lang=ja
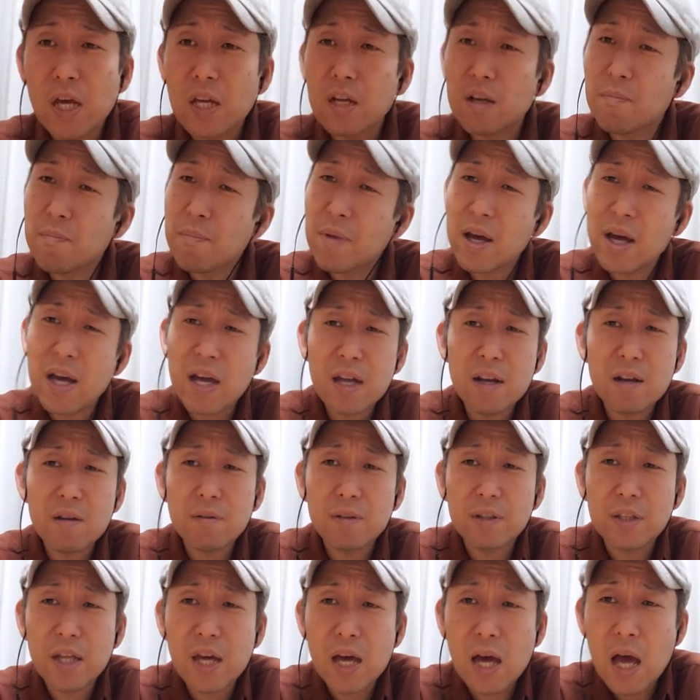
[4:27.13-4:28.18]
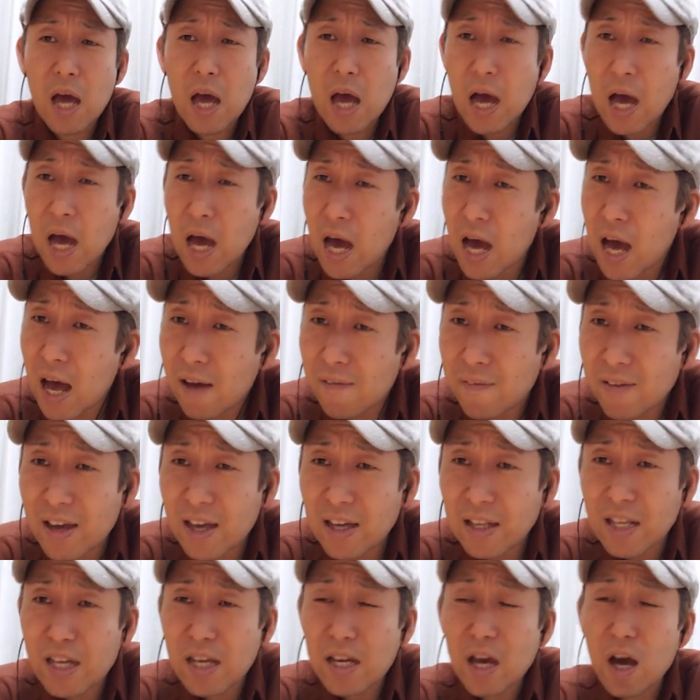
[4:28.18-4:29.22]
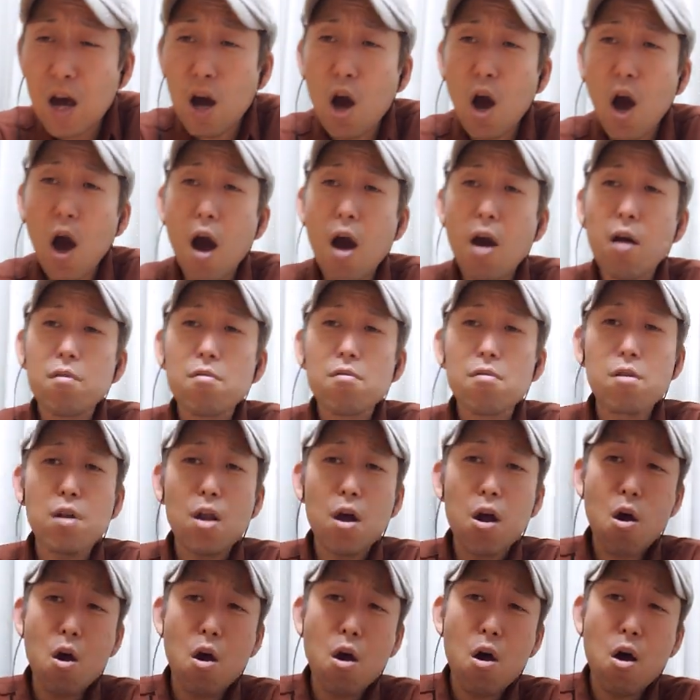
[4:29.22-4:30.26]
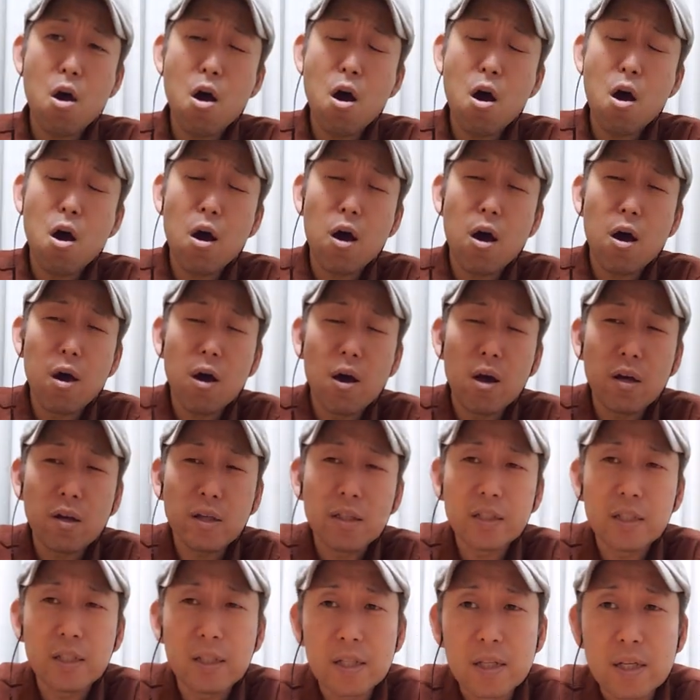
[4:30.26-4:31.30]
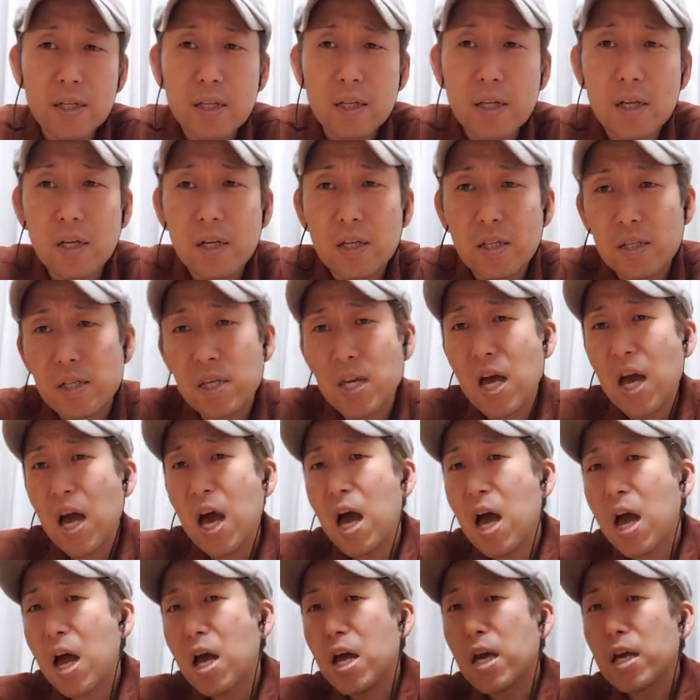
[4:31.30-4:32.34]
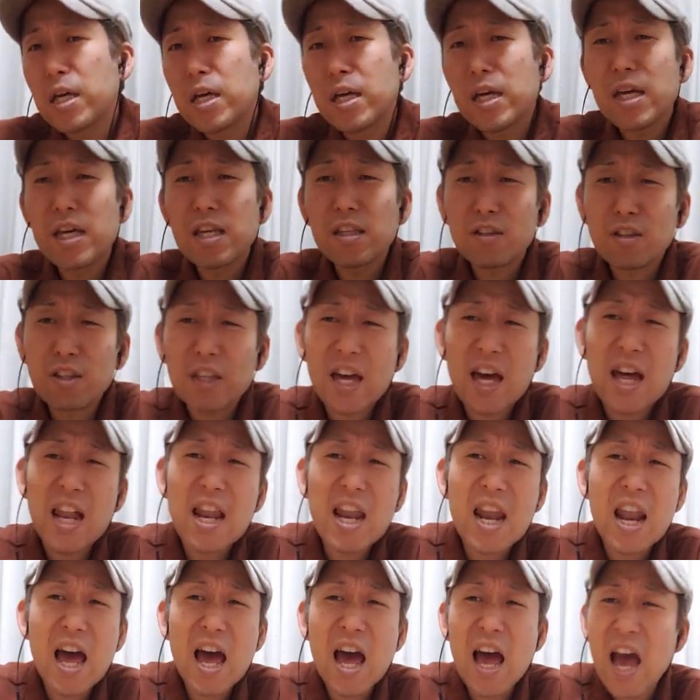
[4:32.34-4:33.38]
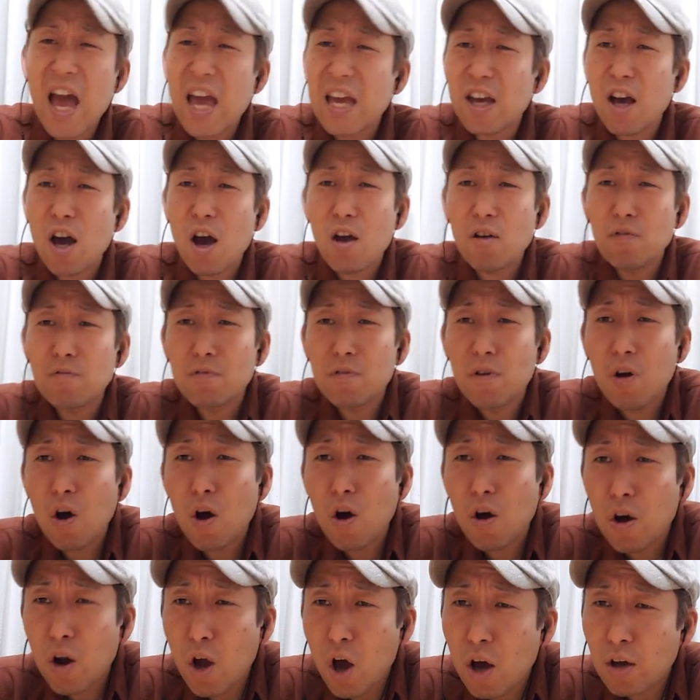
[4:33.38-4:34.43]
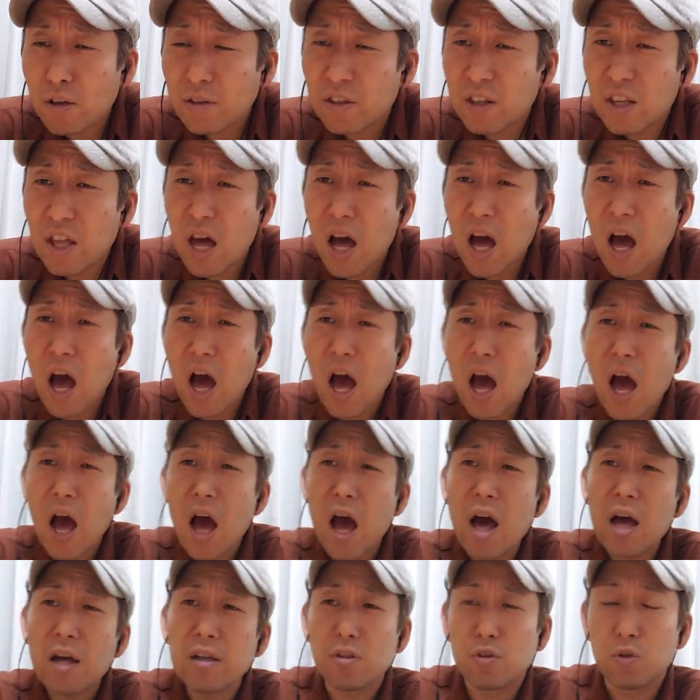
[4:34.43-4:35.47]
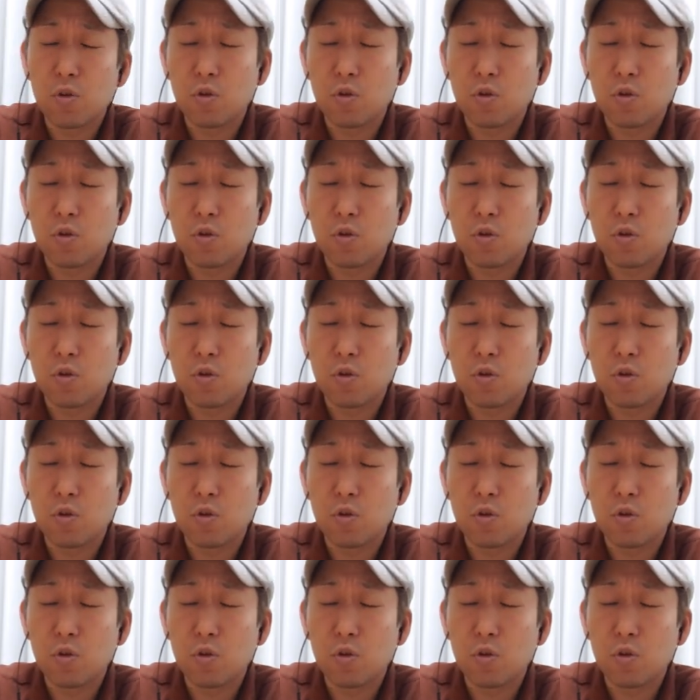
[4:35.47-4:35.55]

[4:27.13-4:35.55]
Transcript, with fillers: And my name is I'm the only じゃあ、It's kinda like I'm a rock star